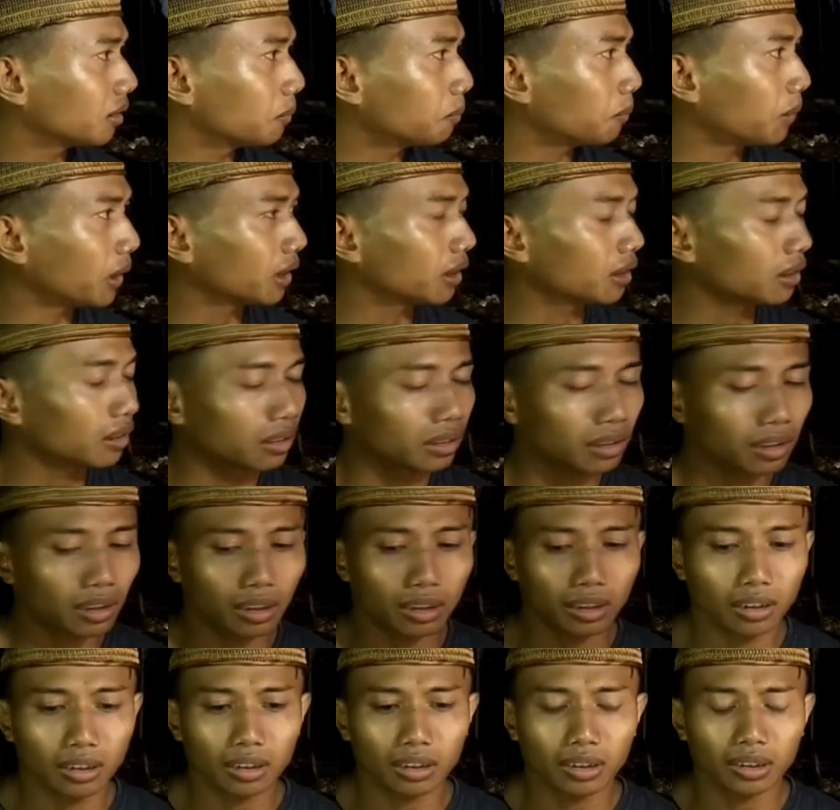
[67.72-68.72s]
tempat
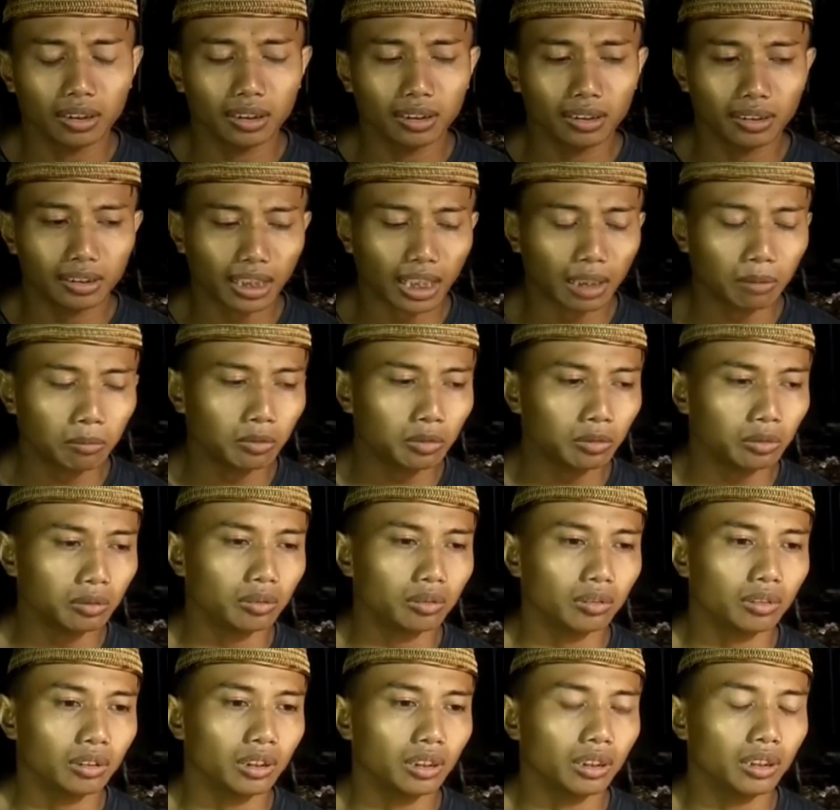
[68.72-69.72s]
e, tamu
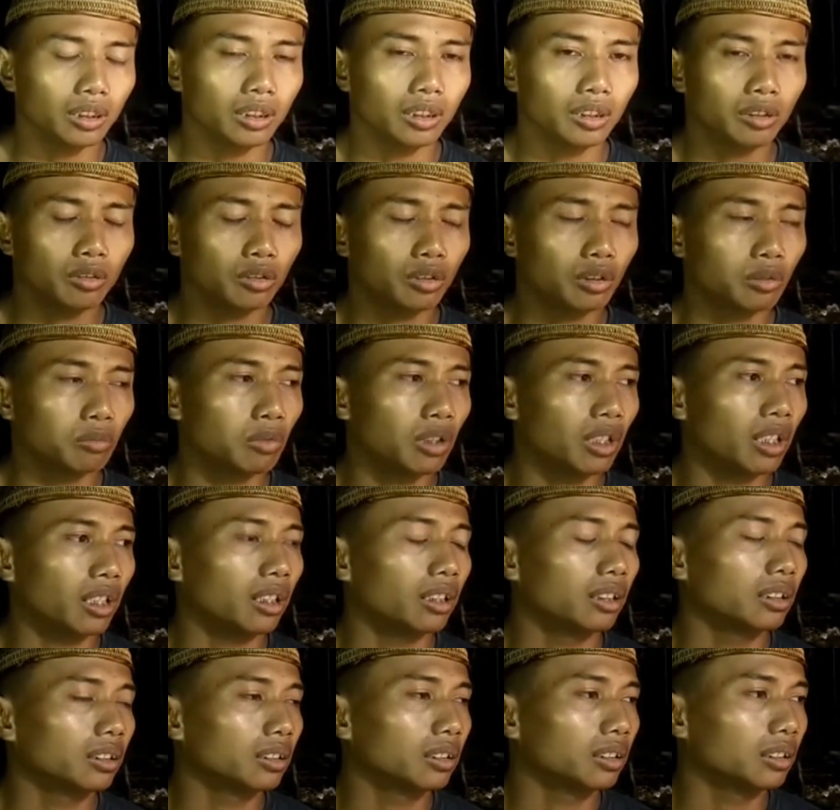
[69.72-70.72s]
itu semua
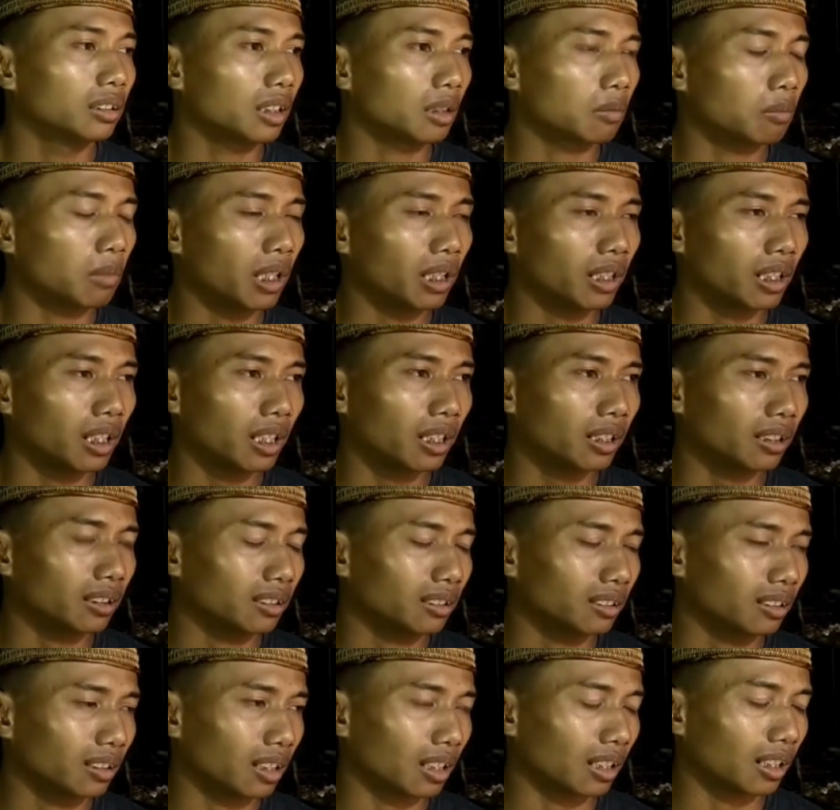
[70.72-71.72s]
terbakar
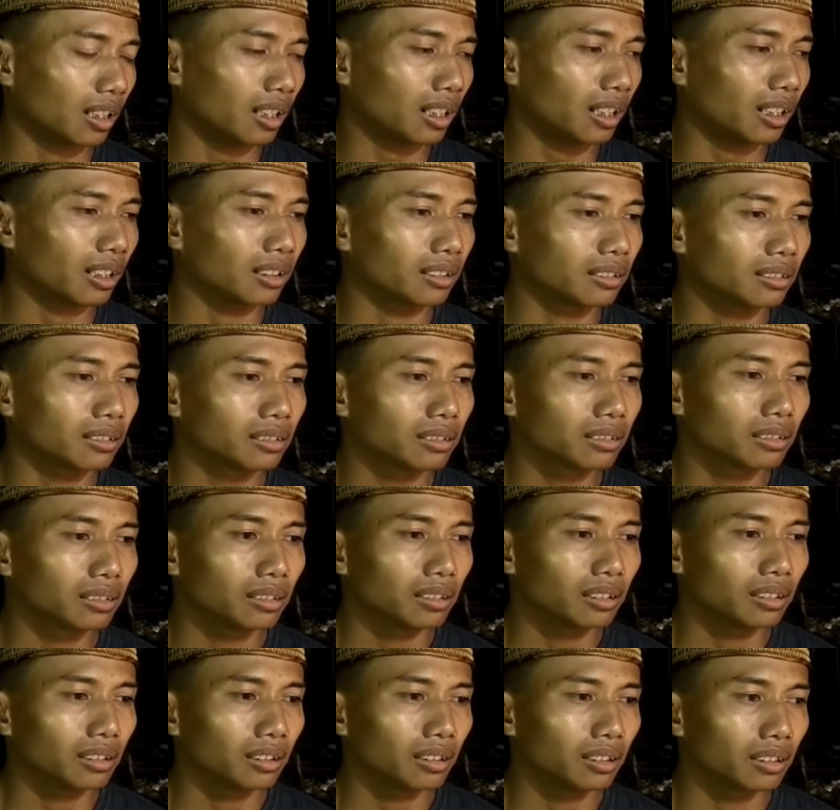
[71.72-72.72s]
karena
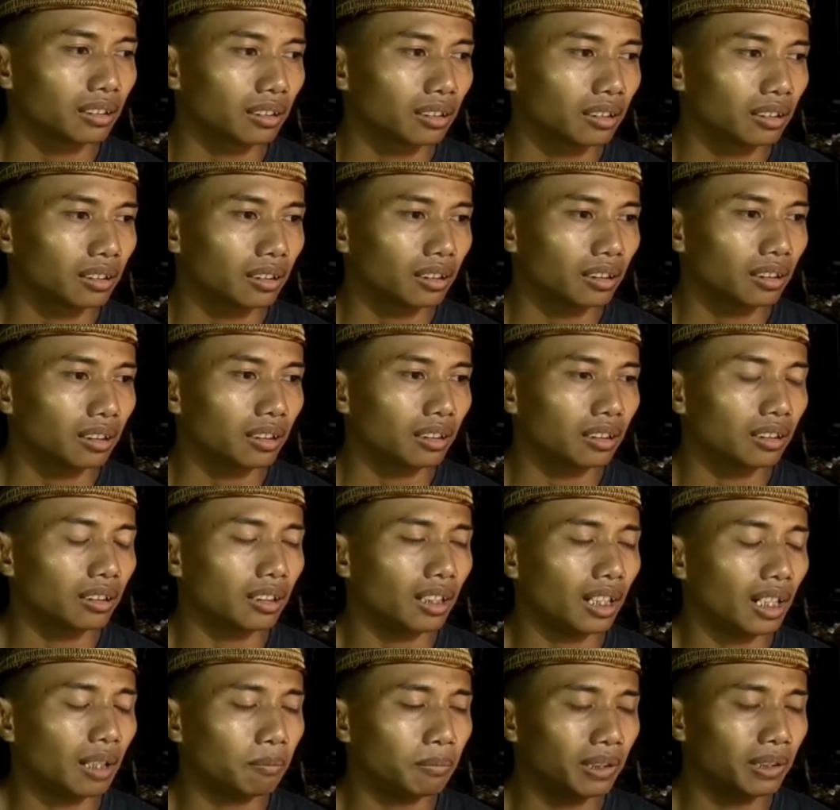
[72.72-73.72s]

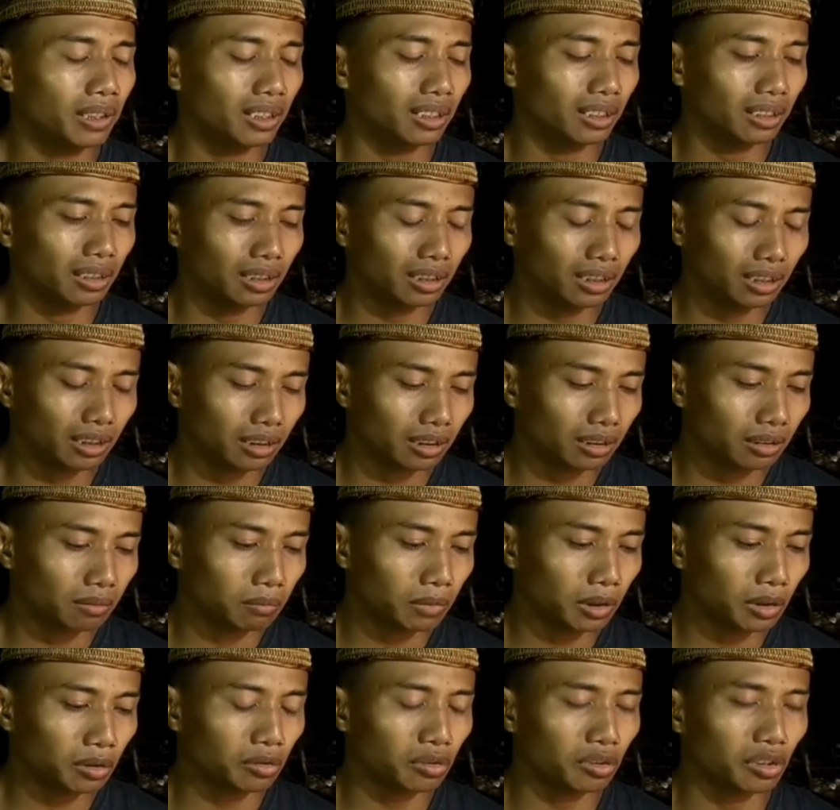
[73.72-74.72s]
e, api
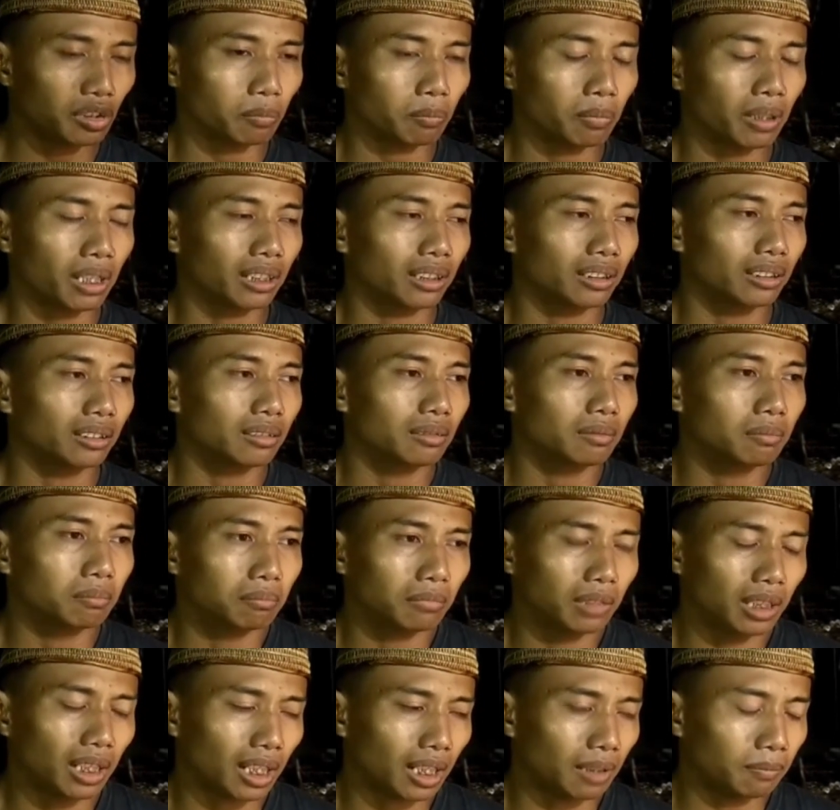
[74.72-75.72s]
begitu cepat
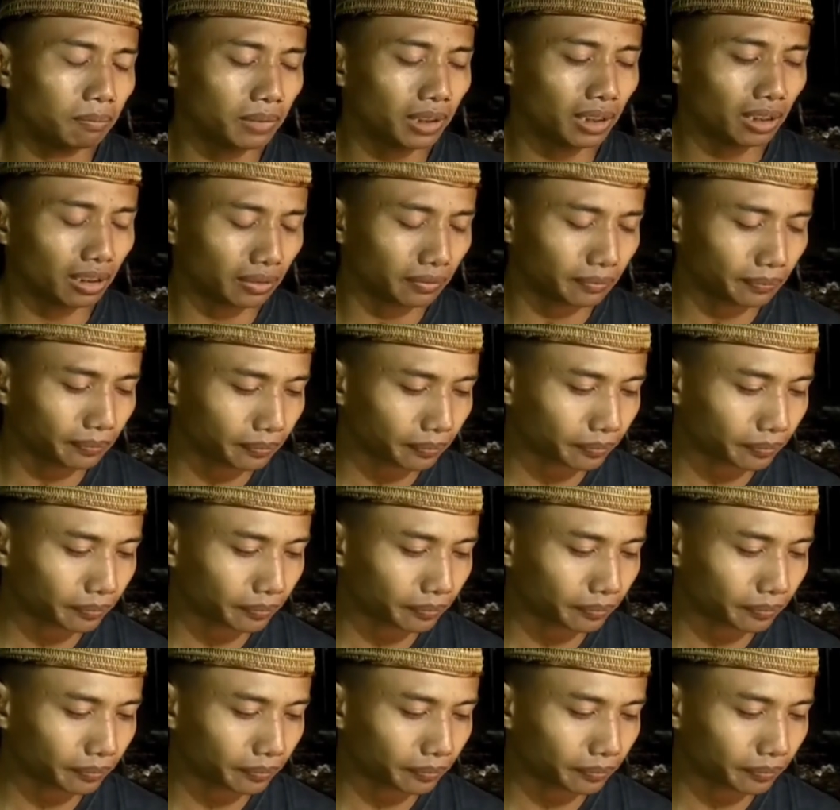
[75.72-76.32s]
melahapnya.